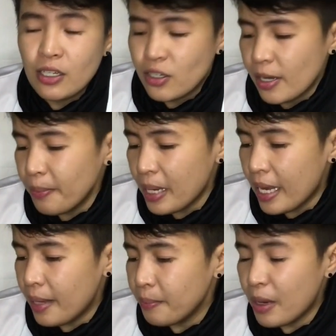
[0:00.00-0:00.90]

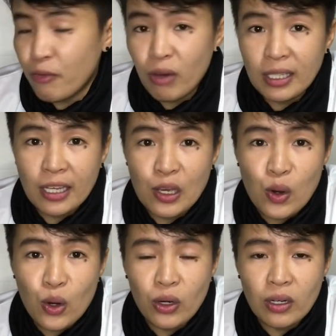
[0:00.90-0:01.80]
syempre, may van
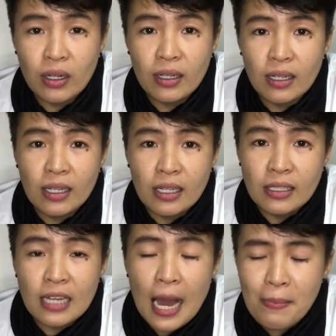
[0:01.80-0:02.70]
kayong
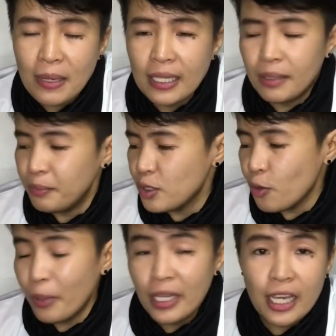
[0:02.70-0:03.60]
gamit. So,
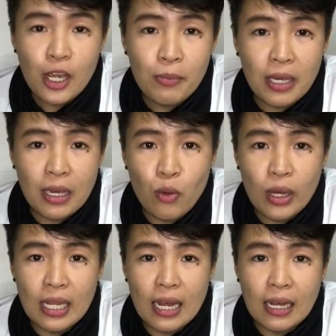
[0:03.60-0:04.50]
pwede kayong
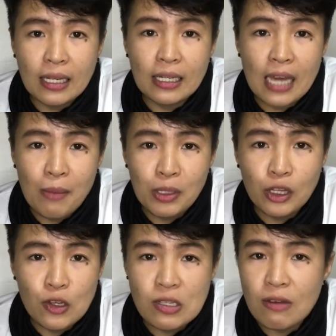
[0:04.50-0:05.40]
mag-iwan ng gamit
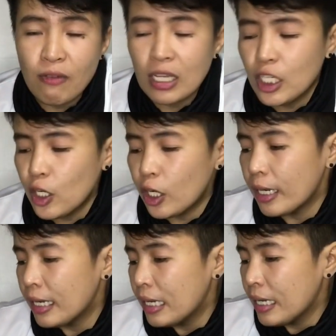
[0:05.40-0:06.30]
doon sa van nyo.
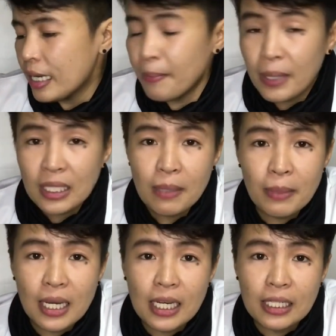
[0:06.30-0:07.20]
Kapag
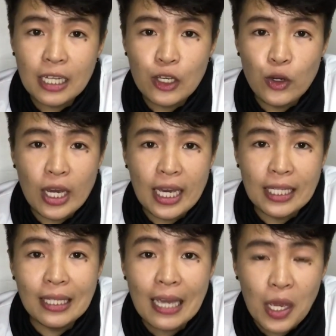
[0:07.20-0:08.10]
naman kayo ay
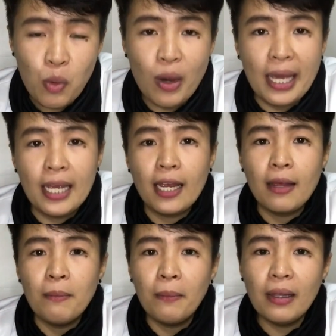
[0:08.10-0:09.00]
DIY,
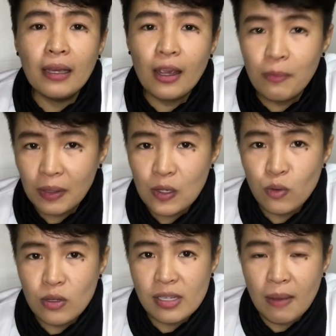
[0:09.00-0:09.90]
pwede kayo
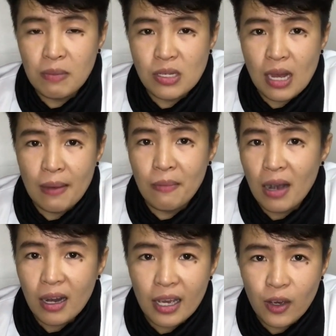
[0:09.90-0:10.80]
makiusap sa
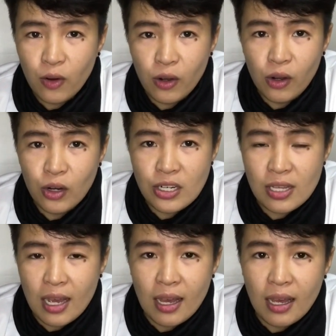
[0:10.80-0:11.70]
barangay hall or
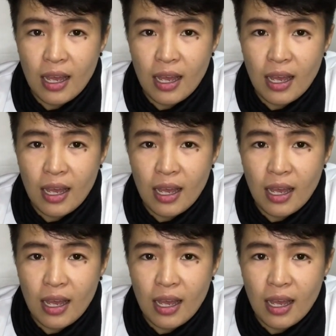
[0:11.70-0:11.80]
sa